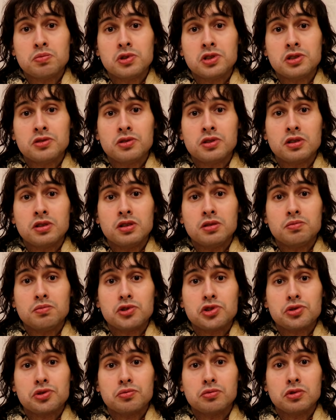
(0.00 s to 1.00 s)
пользователи
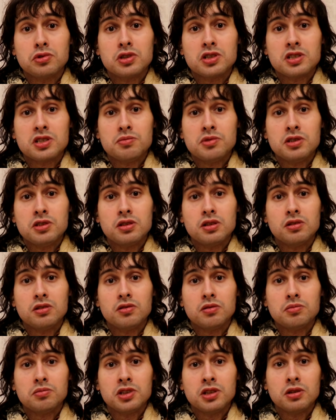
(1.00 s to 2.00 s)
почему-то заметили
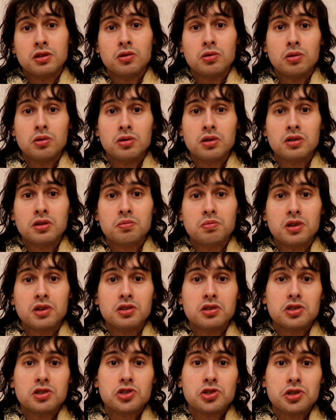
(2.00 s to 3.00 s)
во мне холод по
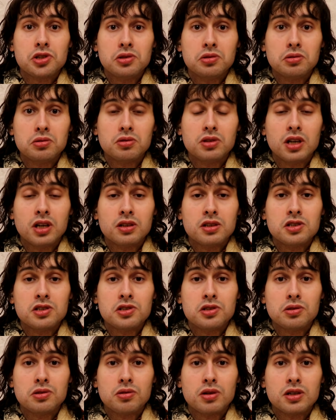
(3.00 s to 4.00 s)
отношению к данной
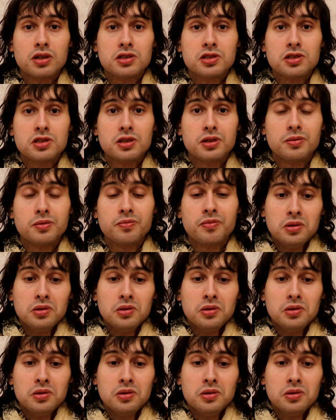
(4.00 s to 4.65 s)
ситуации.